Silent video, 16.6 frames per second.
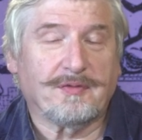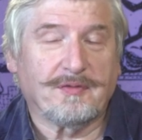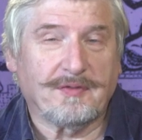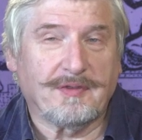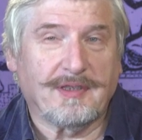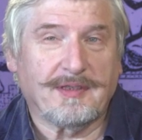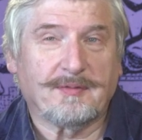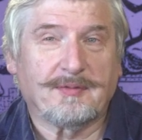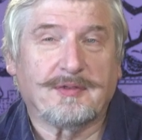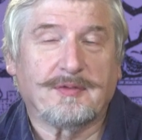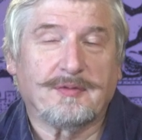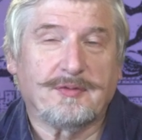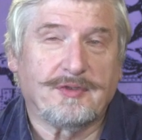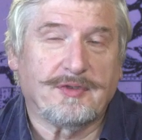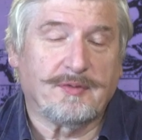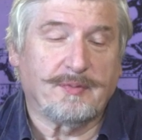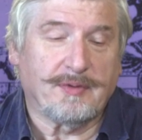ну в данном
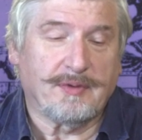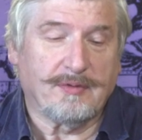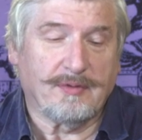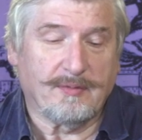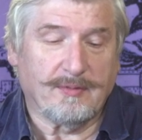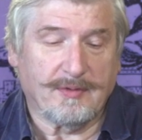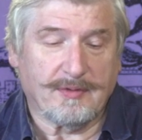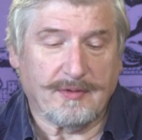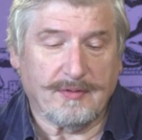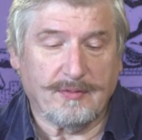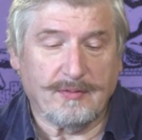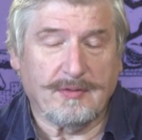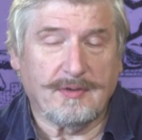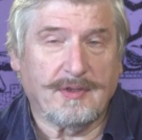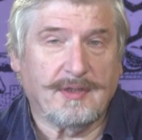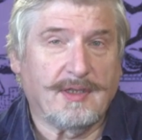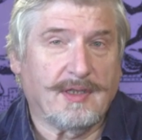случае спинной мозг,
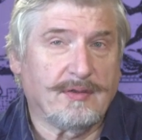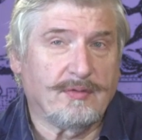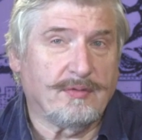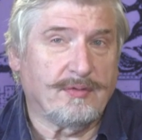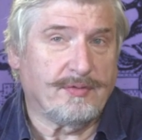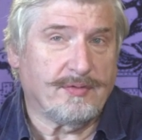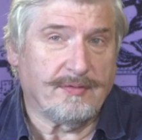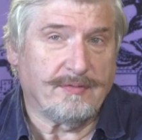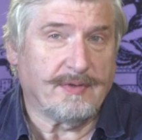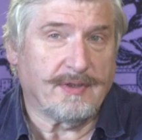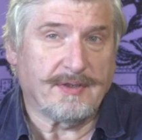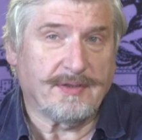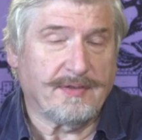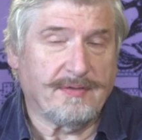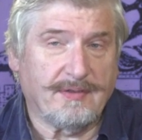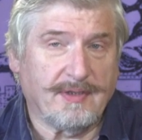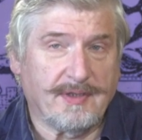нужно для одной очень
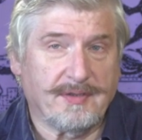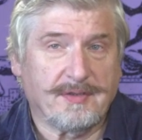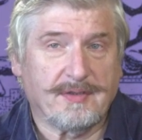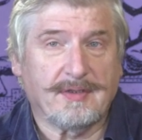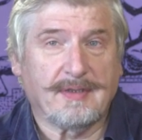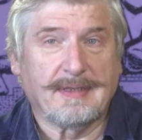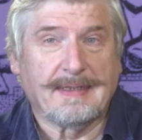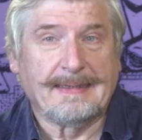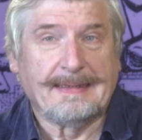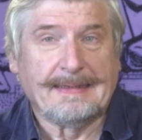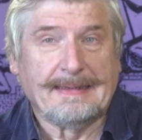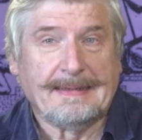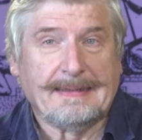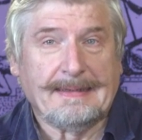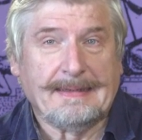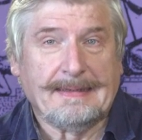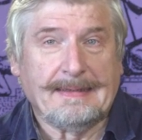важной вещи.
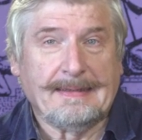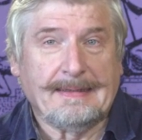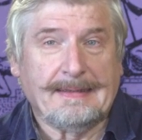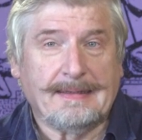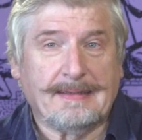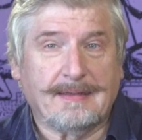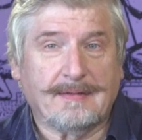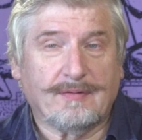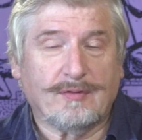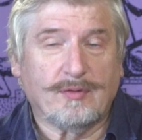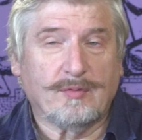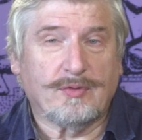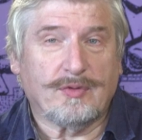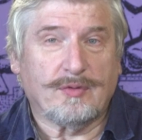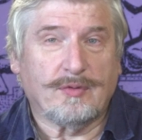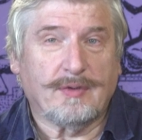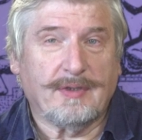Дело в том,
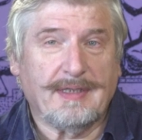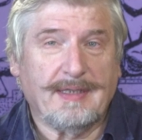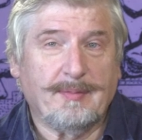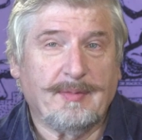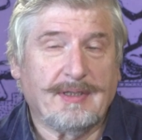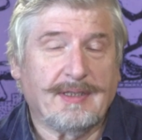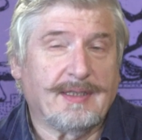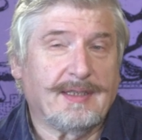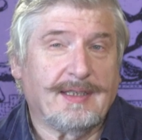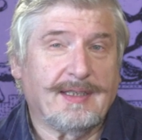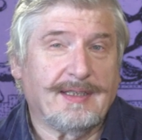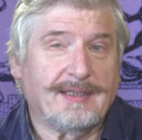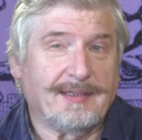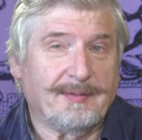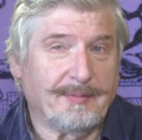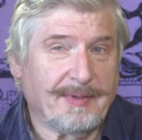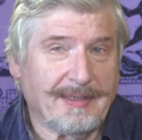что именно на
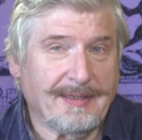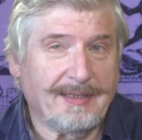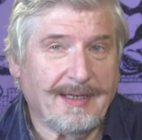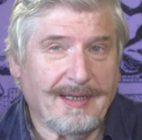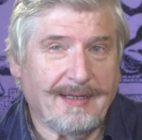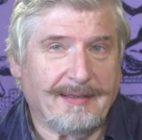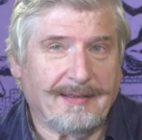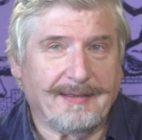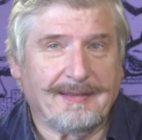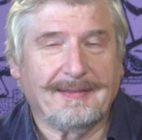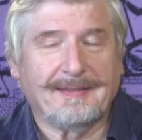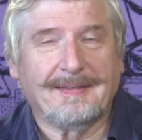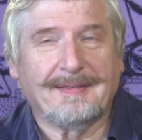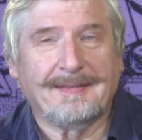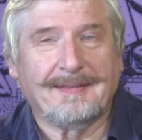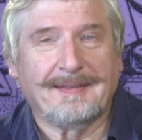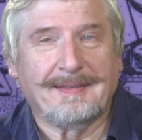этой модели,
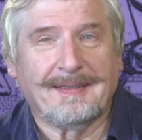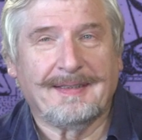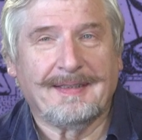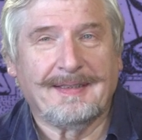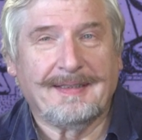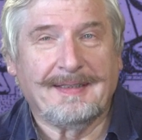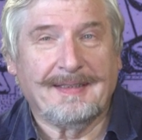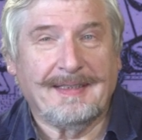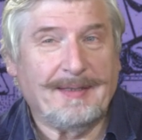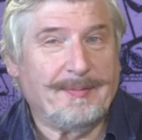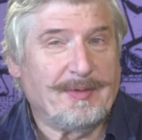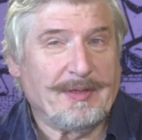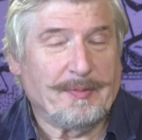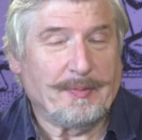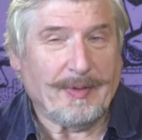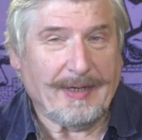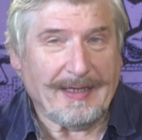
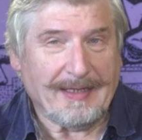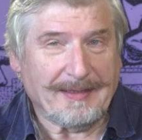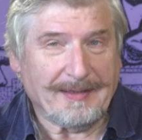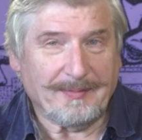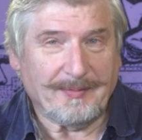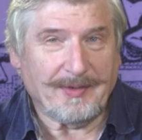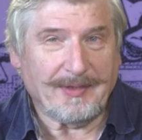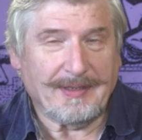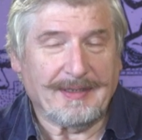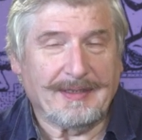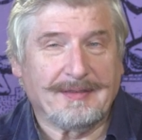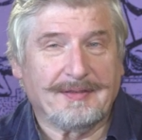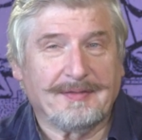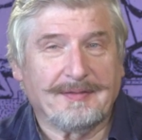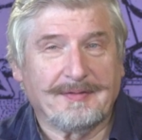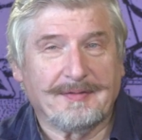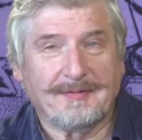именно поэтому она
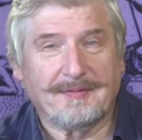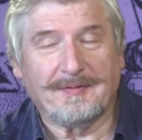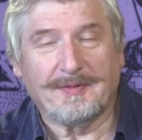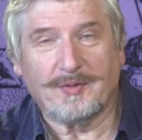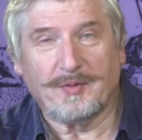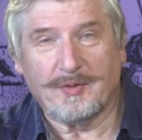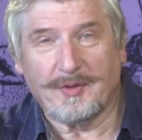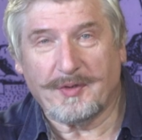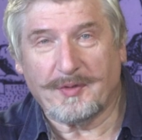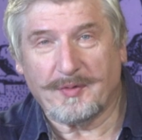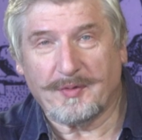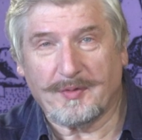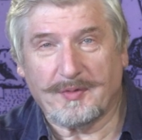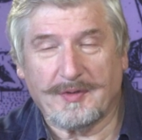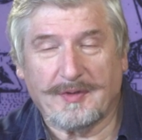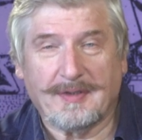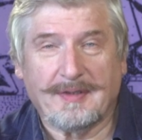фигурирует
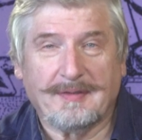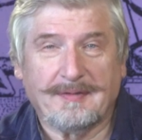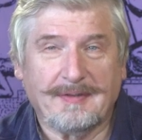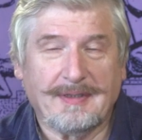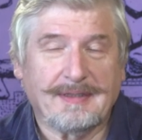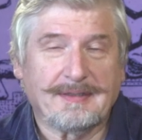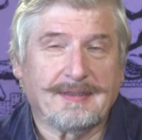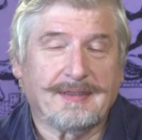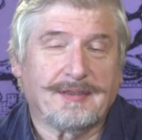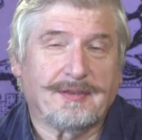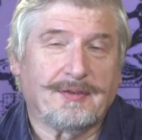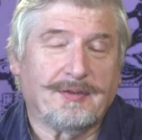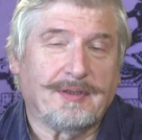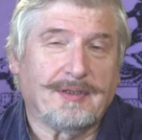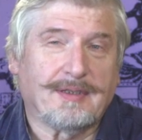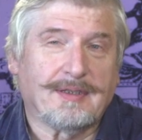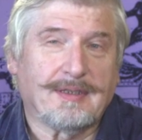уже в нескольких
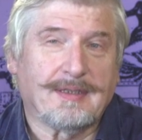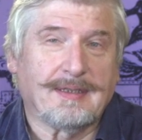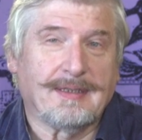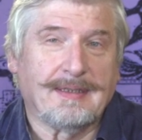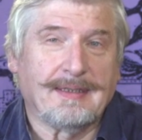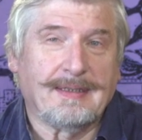роликах,